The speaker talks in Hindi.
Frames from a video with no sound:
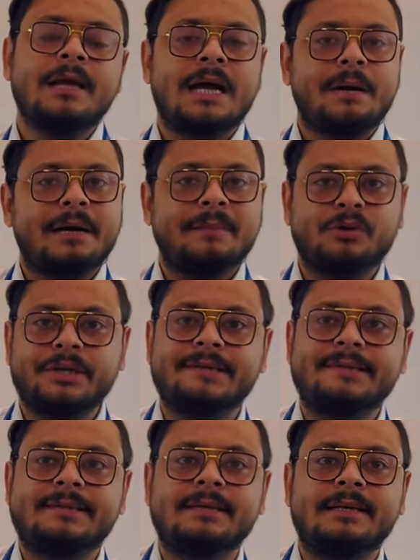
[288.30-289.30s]
अब आपको
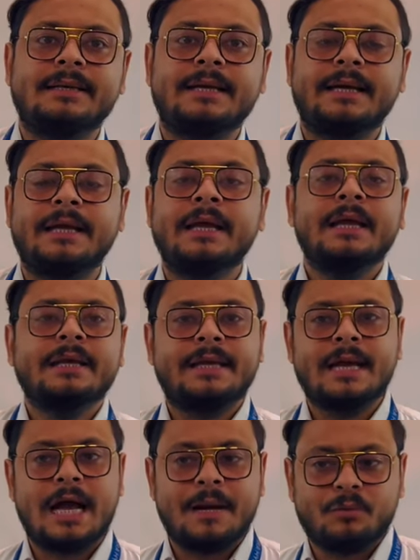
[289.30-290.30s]
डिसीजन लेना है
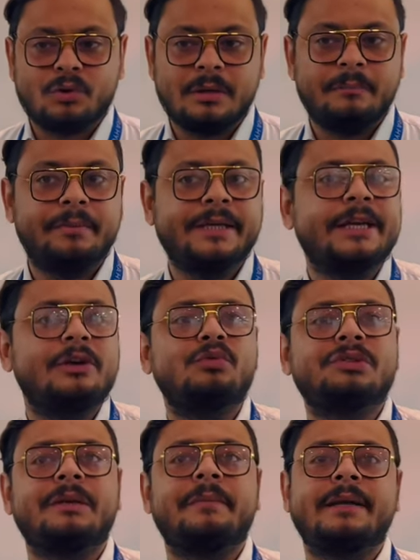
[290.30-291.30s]
कि आपको कंपनी के
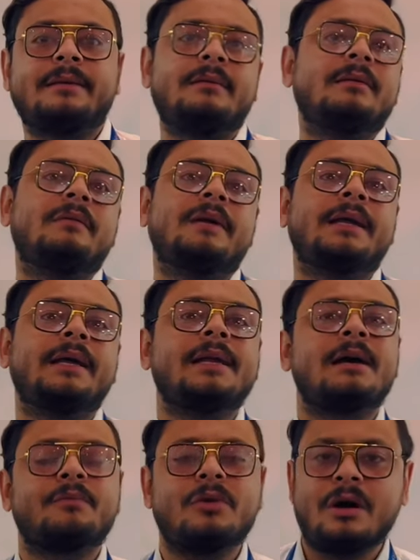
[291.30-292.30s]
रूट से मेटेरियल लगवाना है
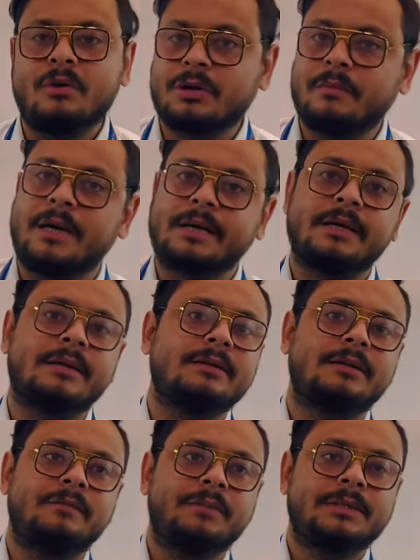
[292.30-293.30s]
या आपको आउटर मार्केट की
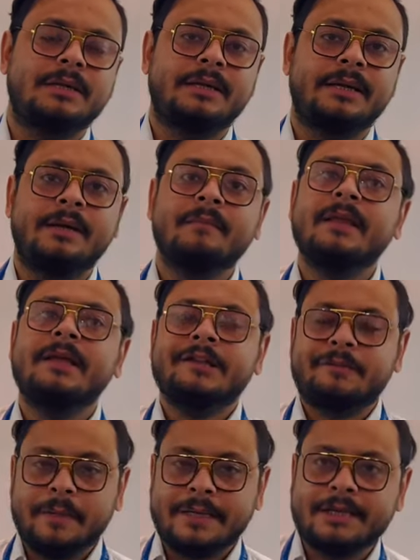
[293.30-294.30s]
तरफ भी जाना है
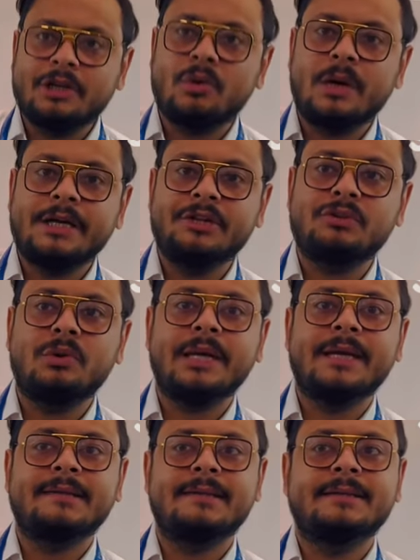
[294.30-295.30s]
स्पीकर की क्वालिटी को
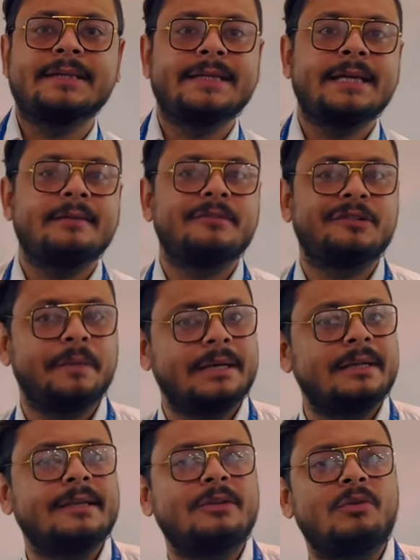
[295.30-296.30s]
लेकर सर देखिए
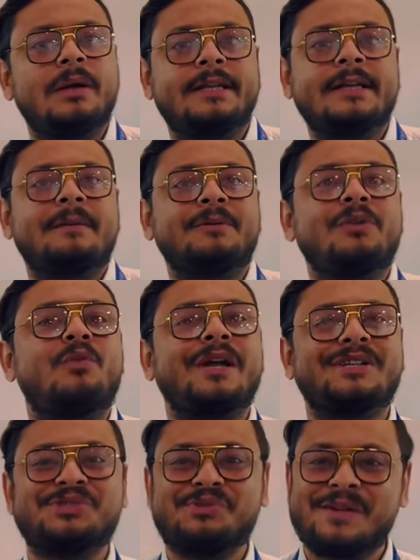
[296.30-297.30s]
स्पीकर की क्वालिटी आपकी
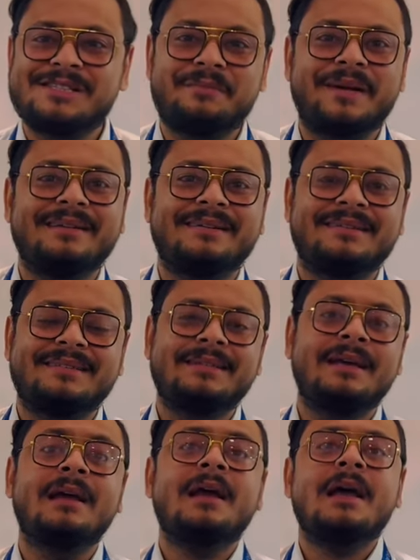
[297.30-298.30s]
वॉइस टू वॉइस डिपेंड करती
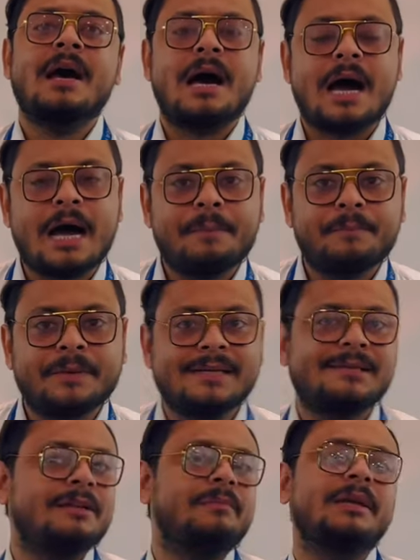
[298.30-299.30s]
है आप
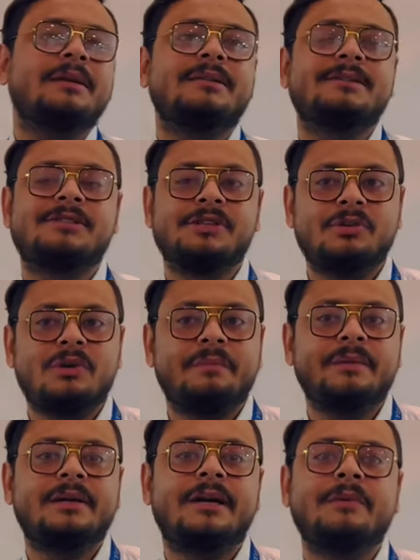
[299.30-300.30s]
किस सेगमेंट का स्टीरियो
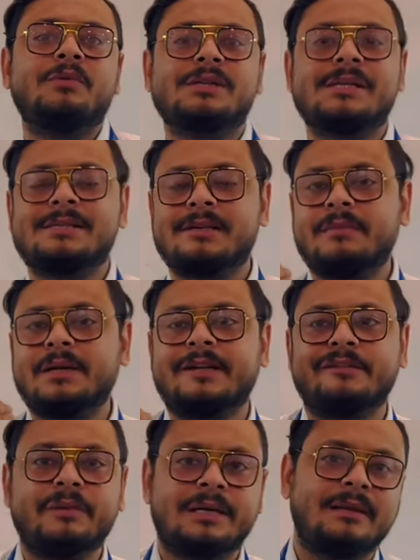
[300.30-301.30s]
अपनी गाड़ी में किस सेगमेंट का
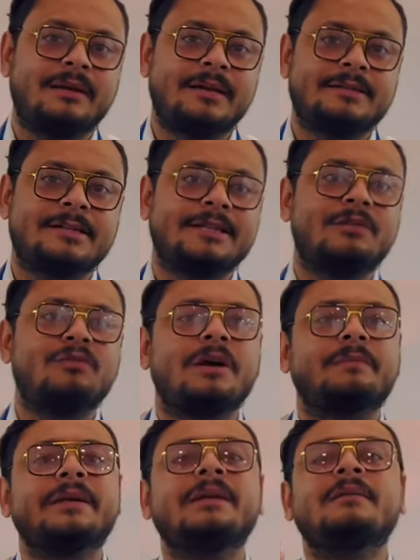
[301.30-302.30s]
स्पीकर लगाना चाहते हैं वो
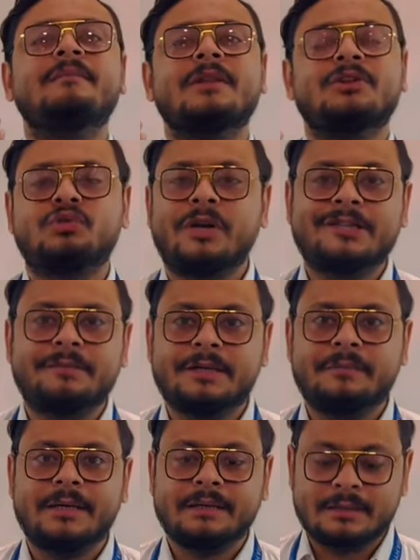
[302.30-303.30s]
आपकी चॉइस पे
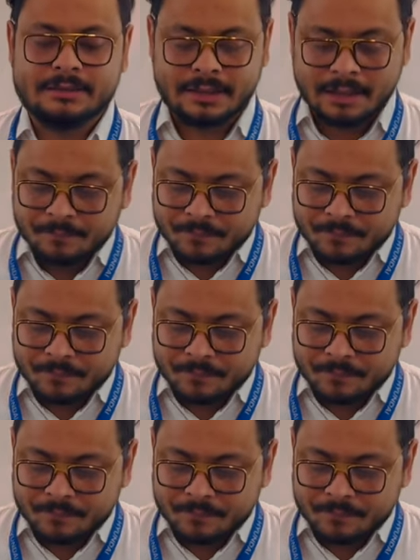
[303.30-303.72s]
डिपेंड करता है